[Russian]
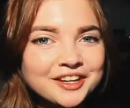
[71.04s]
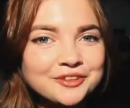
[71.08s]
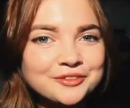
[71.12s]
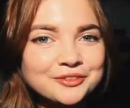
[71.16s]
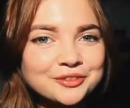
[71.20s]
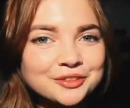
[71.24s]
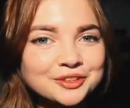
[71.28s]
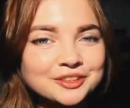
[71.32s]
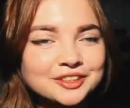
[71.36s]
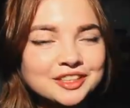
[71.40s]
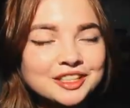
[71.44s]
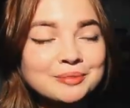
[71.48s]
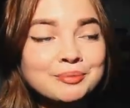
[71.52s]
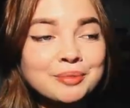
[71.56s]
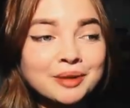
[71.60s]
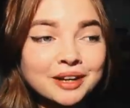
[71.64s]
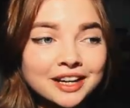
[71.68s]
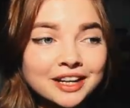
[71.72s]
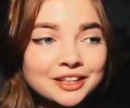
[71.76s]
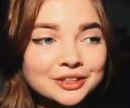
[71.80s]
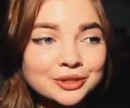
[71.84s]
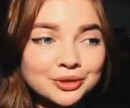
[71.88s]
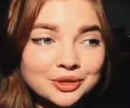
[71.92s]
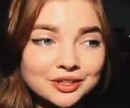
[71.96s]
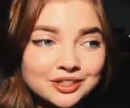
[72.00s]
Вот, и
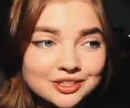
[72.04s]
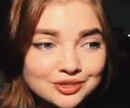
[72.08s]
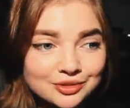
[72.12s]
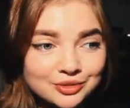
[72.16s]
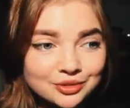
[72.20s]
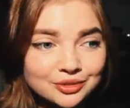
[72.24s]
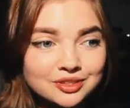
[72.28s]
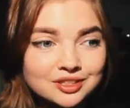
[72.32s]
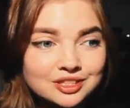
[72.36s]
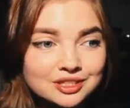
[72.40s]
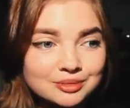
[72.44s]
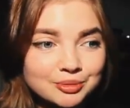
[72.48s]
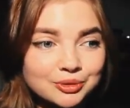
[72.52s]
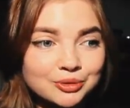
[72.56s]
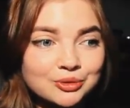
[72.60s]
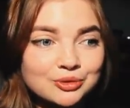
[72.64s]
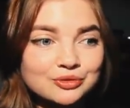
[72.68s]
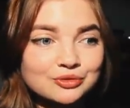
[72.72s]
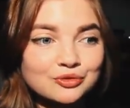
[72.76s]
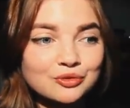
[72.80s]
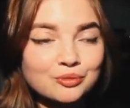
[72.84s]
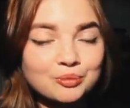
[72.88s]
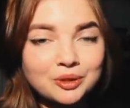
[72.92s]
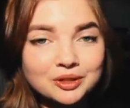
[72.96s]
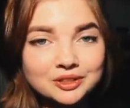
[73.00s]
пока оно растет, тебе
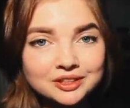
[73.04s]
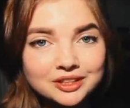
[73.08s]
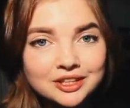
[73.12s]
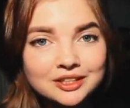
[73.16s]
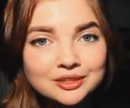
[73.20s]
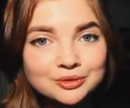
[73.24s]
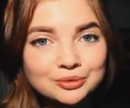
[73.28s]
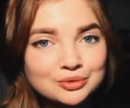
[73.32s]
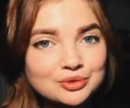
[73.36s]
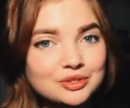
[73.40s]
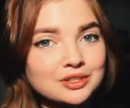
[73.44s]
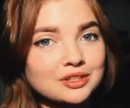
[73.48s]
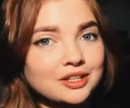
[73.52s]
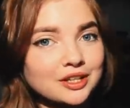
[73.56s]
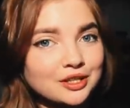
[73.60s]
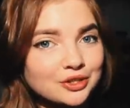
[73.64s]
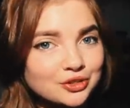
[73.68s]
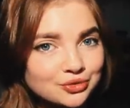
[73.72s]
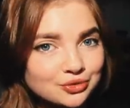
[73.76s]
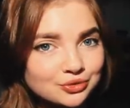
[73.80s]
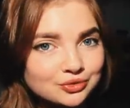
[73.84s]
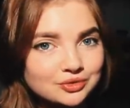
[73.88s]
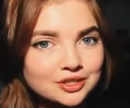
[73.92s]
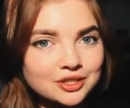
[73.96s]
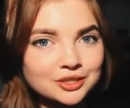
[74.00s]
нужно выполнять ту
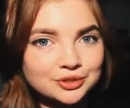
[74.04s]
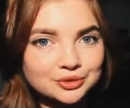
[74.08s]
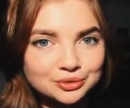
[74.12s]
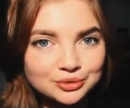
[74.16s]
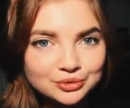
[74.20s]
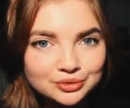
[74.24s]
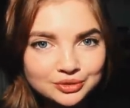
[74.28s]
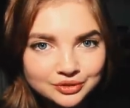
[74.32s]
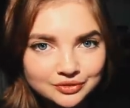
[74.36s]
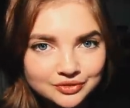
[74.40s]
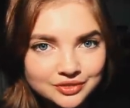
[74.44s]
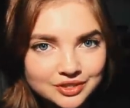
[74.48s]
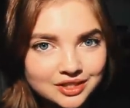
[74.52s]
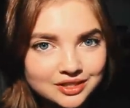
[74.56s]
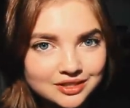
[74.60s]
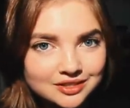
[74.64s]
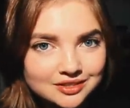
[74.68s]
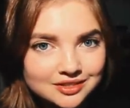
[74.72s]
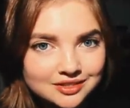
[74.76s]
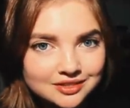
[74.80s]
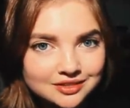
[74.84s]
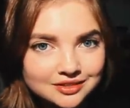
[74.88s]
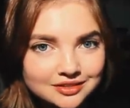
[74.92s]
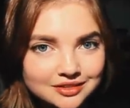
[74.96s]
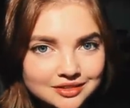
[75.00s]
задачу, за которую ты
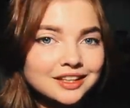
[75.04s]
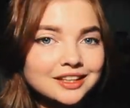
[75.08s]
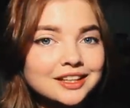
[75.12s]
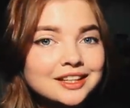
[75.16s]
взялся.